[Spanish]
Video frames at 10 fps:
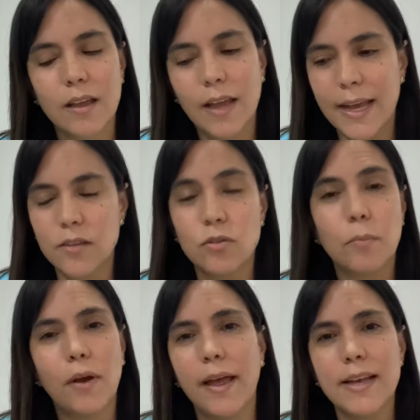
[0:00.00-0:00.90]
esto
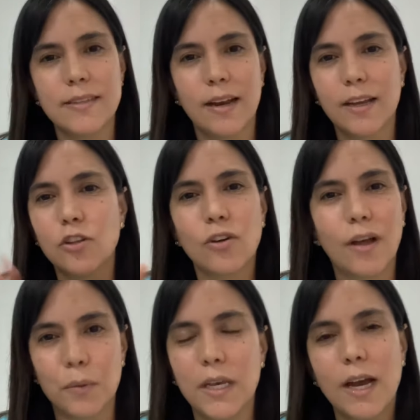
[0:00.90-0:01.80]
puede hacer que
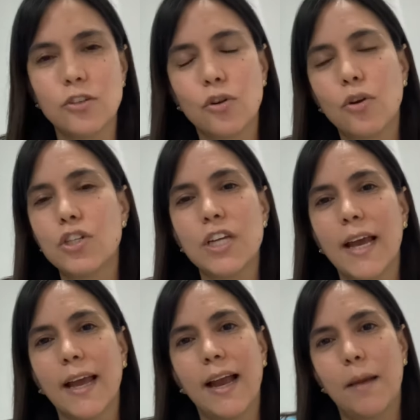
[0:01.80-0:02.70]
todavía yo no
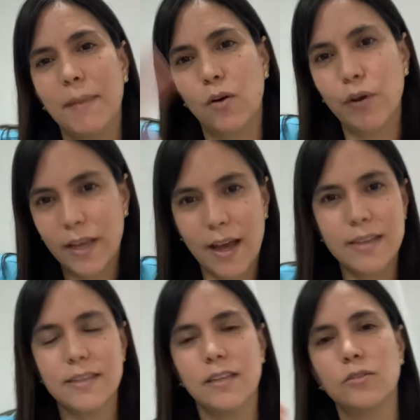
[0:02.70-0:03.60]
llegue a la mejoría de
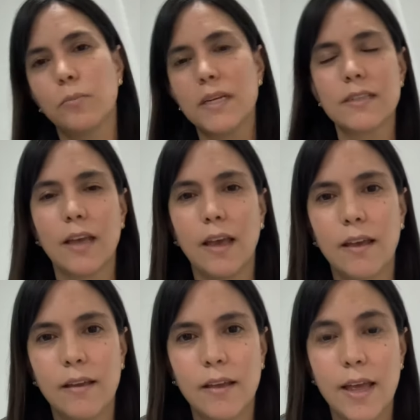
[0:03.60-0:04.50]
síntomas que
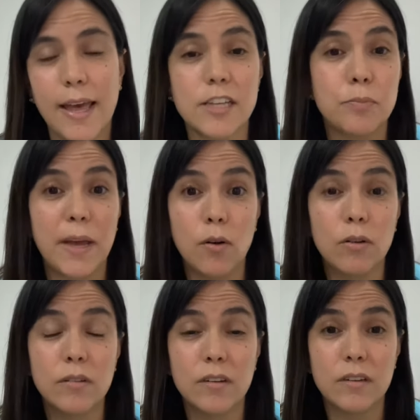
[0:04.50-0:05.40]
espero
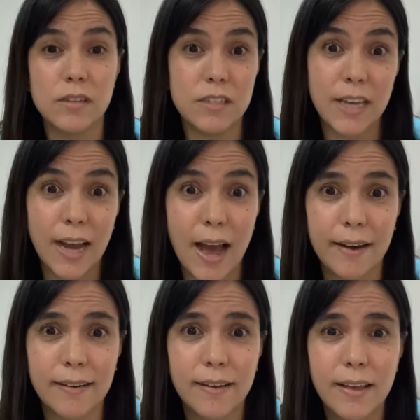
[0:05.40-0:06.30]
llegar.
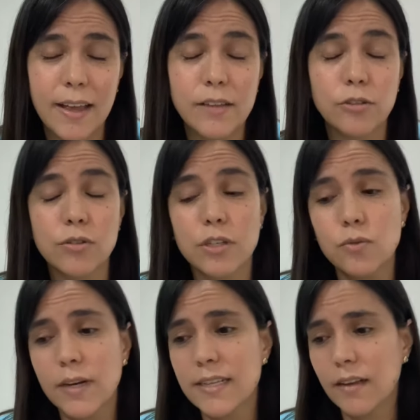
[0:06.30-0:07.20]
Entonces
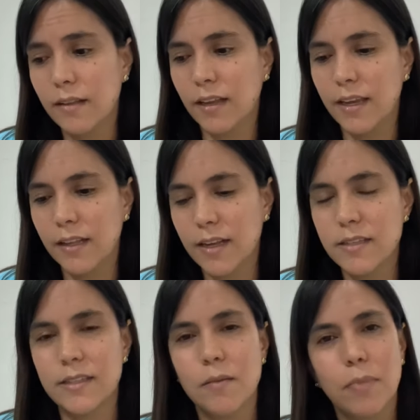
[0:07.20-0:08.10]
una estrategia tan
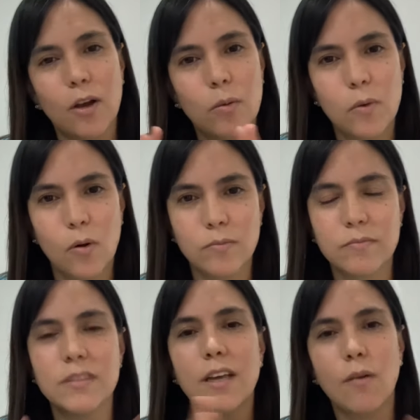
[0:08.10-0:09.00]
simple como
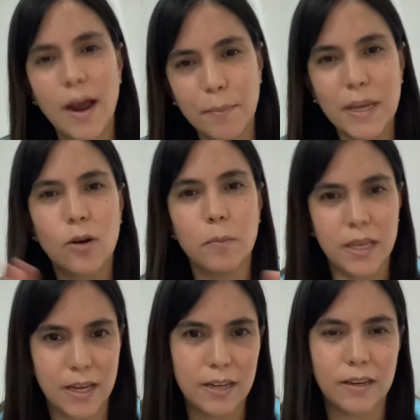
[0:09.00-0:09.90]
llevar mi
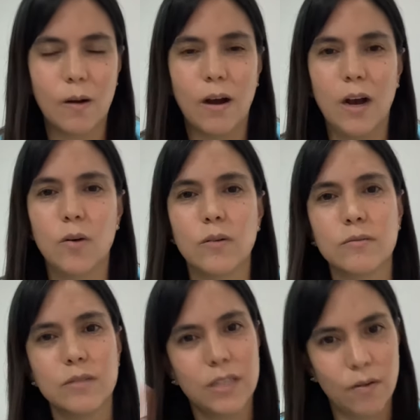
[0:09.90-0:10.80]
comida al trabajo,
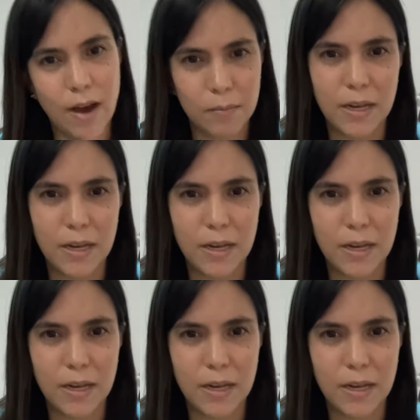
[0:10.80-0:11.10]
llevar mi